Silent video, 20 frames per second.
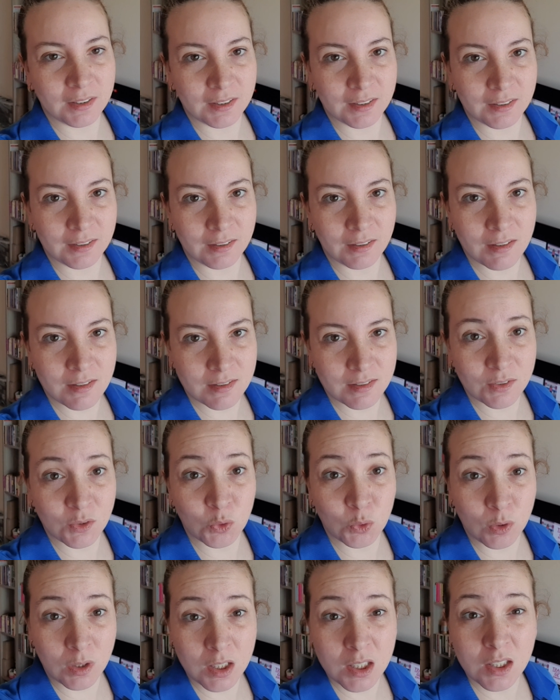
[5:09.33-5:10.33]
E,
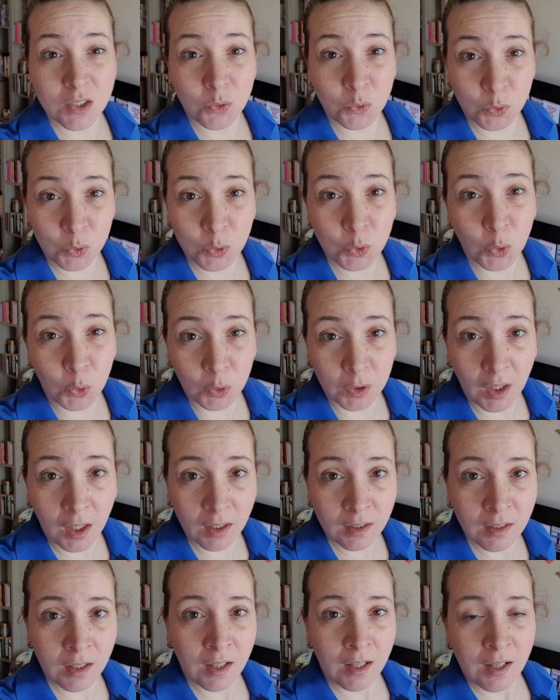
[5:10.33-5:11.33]
hazır güneşte
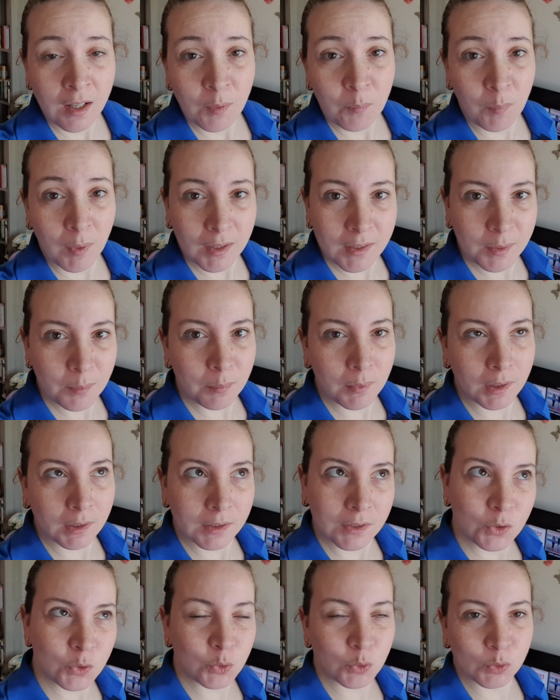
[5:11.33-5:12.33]
uyuyorken ben de
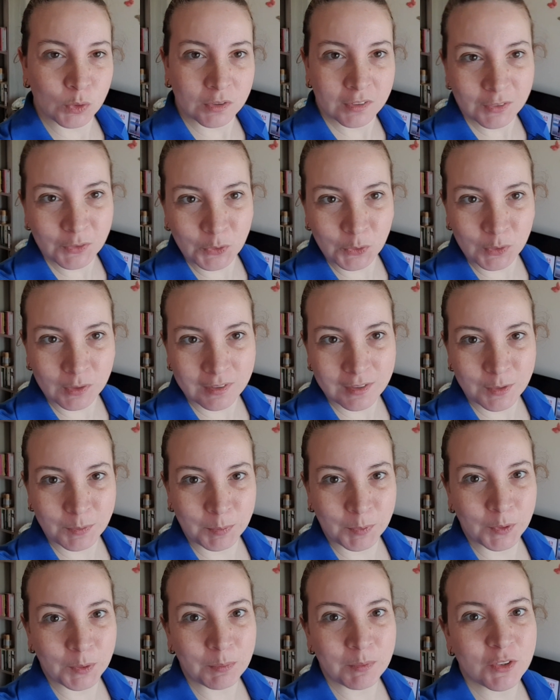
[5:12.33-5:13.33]
bari şu günlük
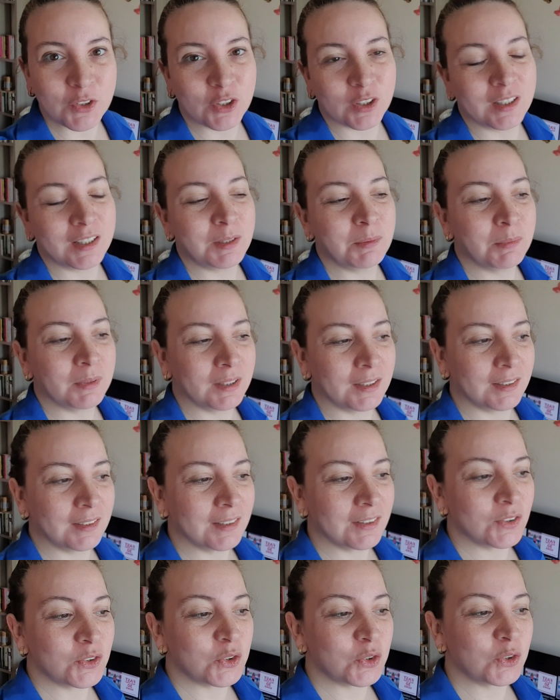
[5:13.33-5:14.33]
sporumu çıkarayım
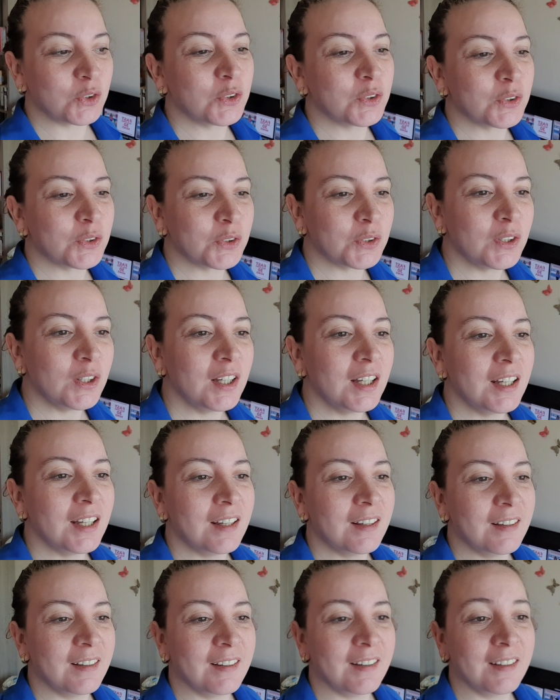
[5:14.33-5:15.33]
aradan. Çünkü
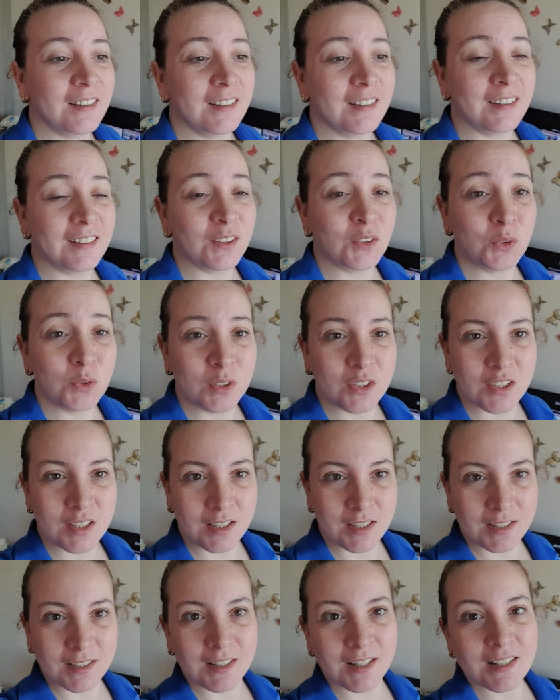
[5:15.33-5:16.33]
ee, gün
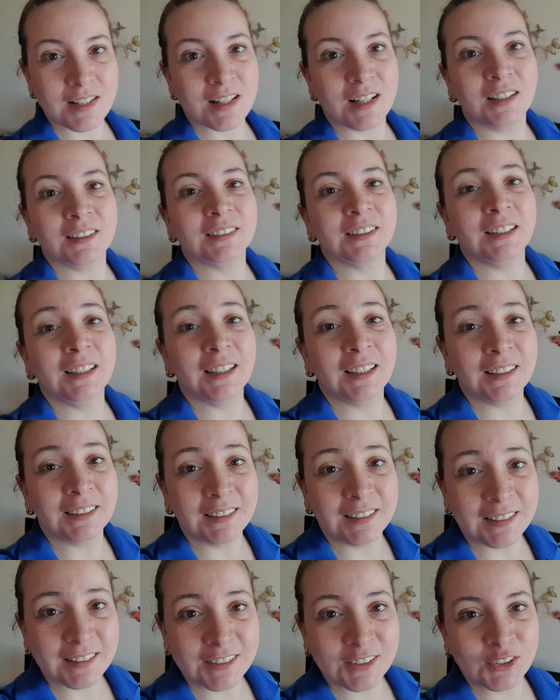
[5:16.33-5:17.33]
içerisinde saat
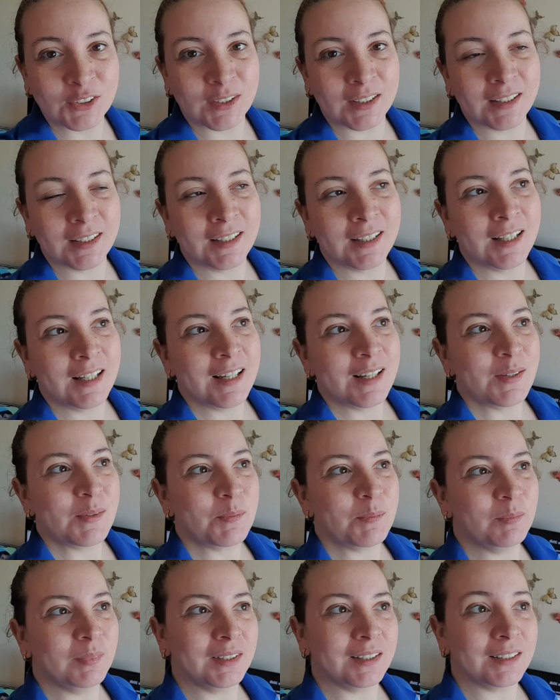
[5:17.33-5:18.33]
ilerledikçe
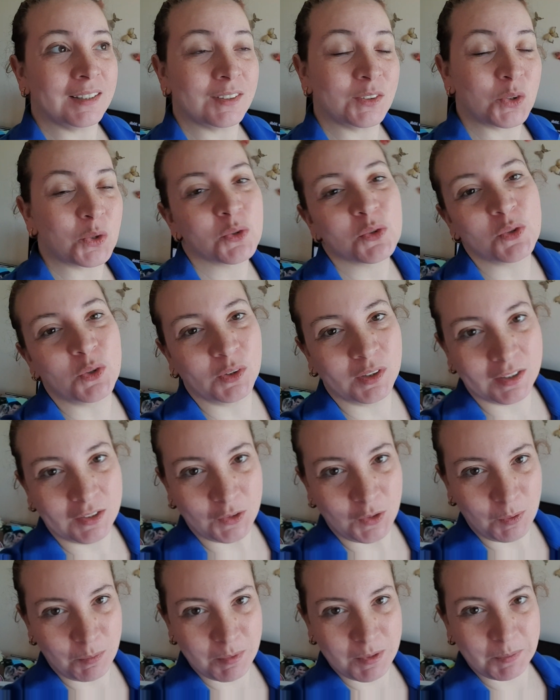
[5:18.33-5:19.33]
e, çok
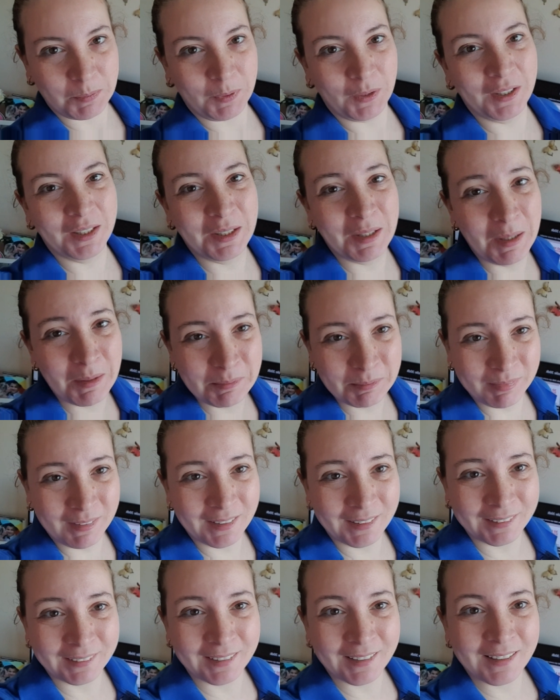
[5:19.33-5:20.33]
zorlanıyorum spor
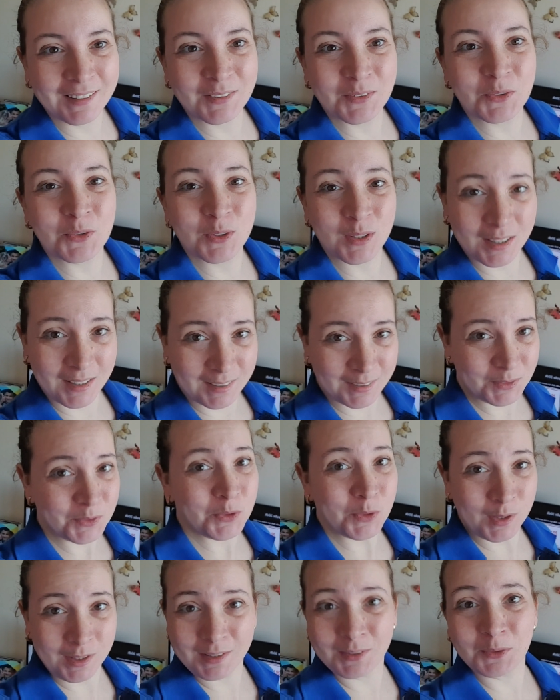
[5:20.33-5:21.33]
yapmakta. Üşen,
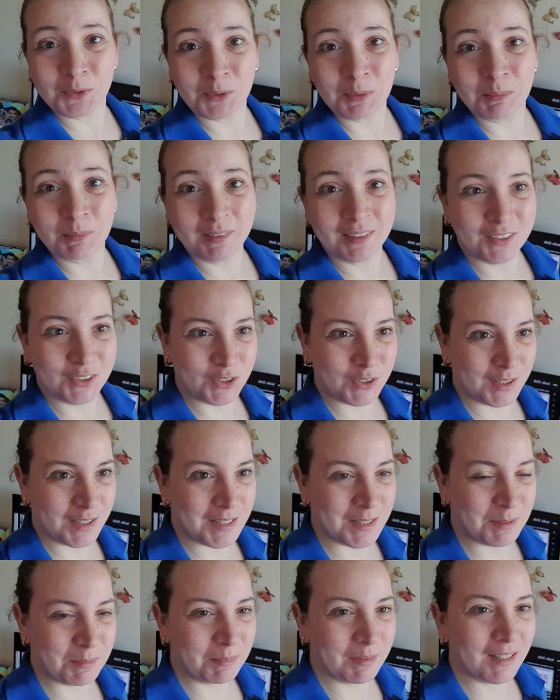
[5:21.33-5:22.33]
üşeniyorum da
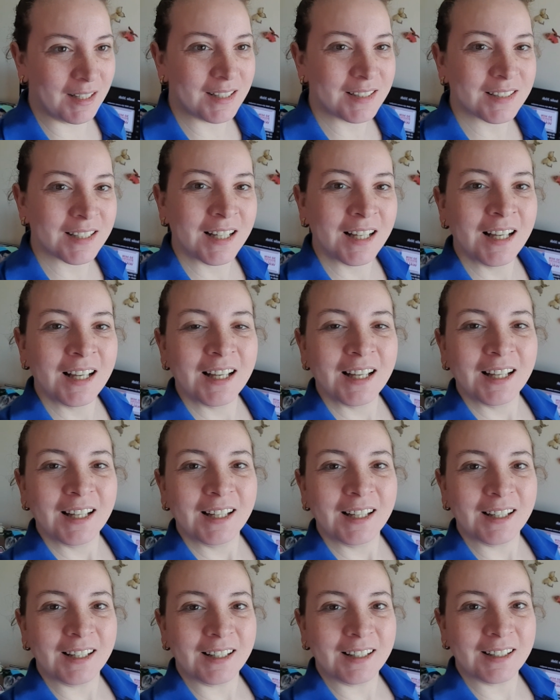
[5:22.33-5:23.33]
açıkçası biraz.
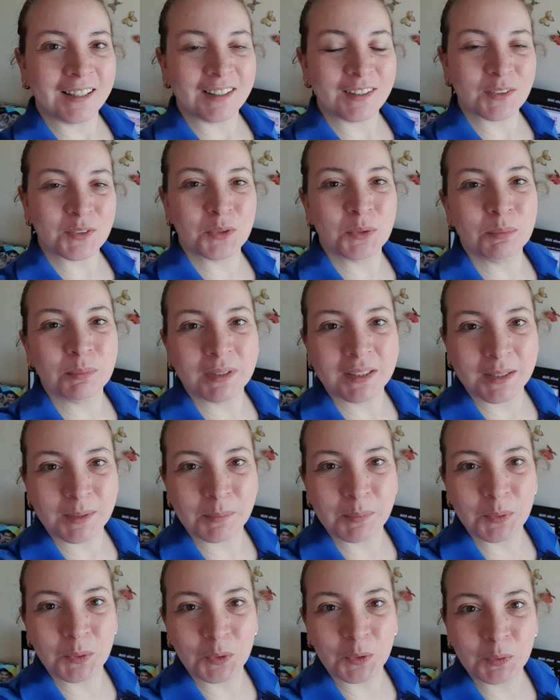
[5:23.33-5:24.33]
Ee, zumba
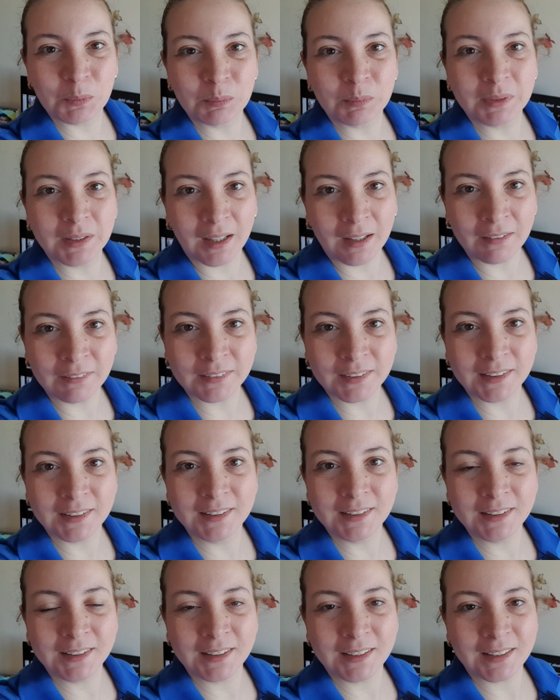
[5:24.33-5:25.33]
yapıyordum bir
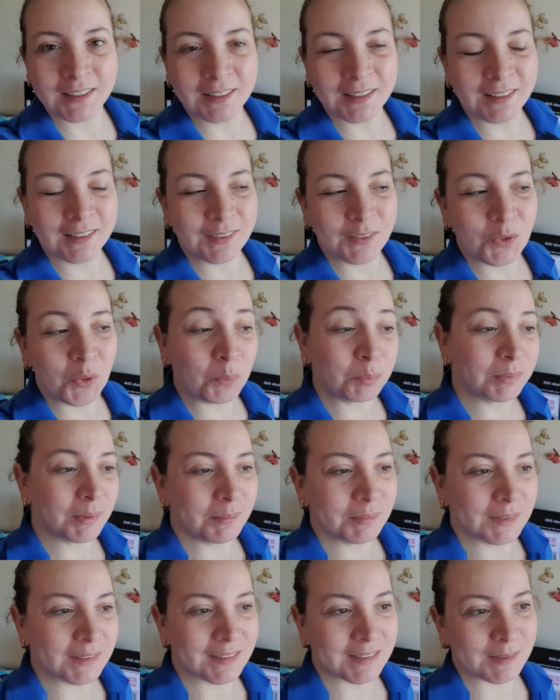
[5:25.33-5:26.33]
haftadır. Ee,
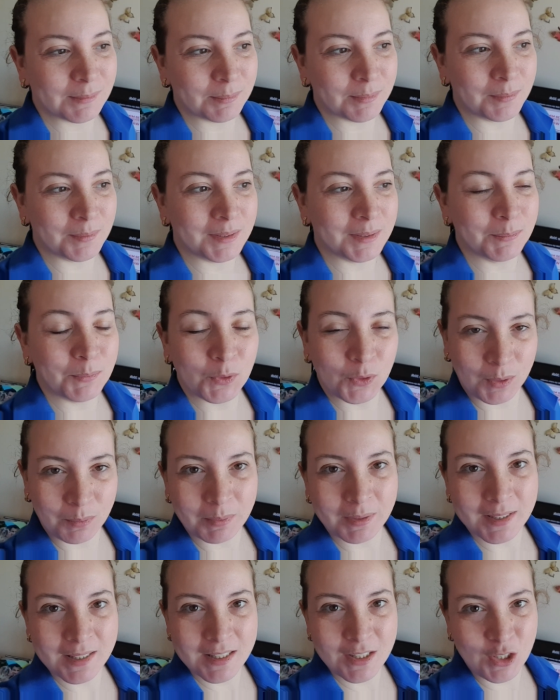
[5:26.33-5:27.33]
hoplamalı zıplamalı böyle
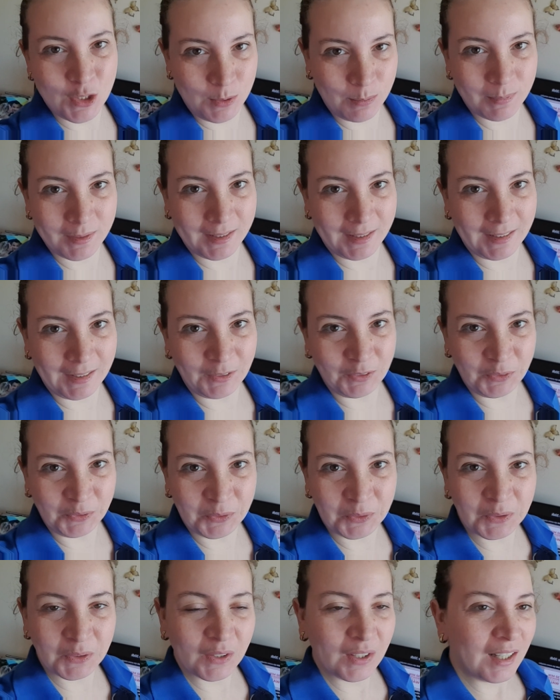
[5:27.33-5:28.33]
biraz işime
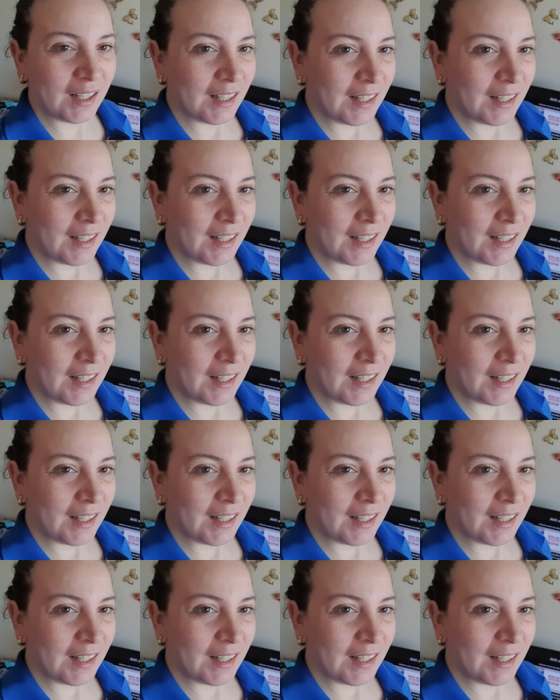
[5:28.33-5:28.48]
geliyordu.